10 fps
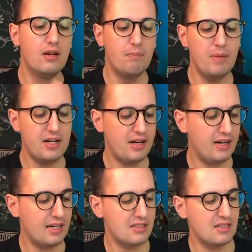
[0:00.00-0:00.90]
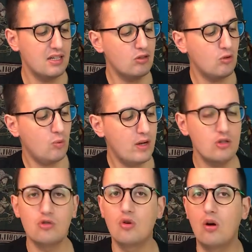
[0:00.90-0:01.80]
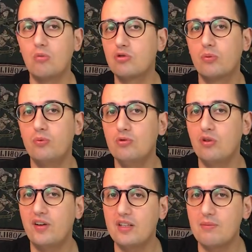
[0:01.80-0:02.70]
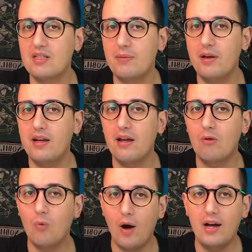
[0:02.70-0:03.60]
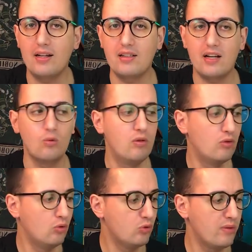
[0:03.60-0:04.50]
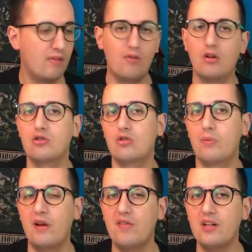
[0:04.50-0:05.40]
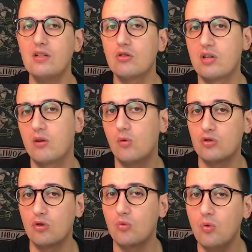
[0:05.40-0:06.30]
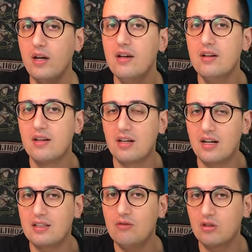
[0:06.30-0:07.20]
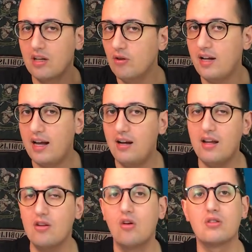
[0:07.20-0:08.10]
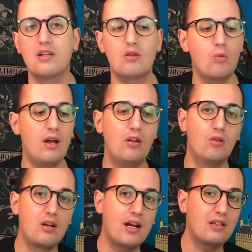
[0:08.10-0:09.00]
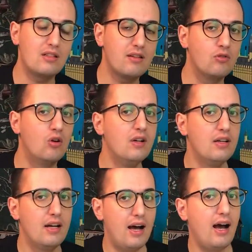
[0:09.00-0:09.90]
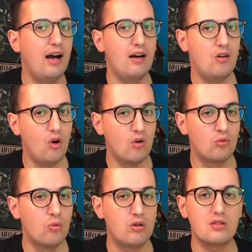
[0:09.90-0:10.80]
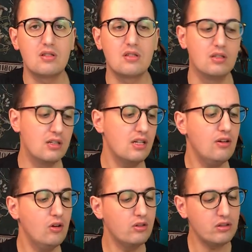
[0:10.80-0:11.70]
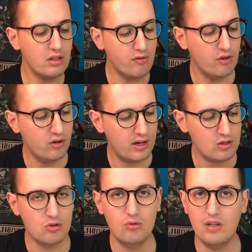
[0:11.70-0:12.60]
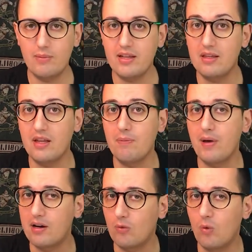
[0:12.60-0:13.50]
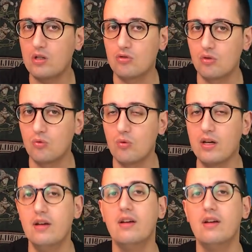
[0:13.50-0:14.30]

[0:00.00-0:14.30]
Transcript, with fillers: Bene ragazzi, detto questo, a questo punto fatemi sapere quale tra i due volumi è il vostro preferito, se questo qui relativo a Diagon o se quello relativo a Hogwarts. Io tifo assolutamente per questo qui.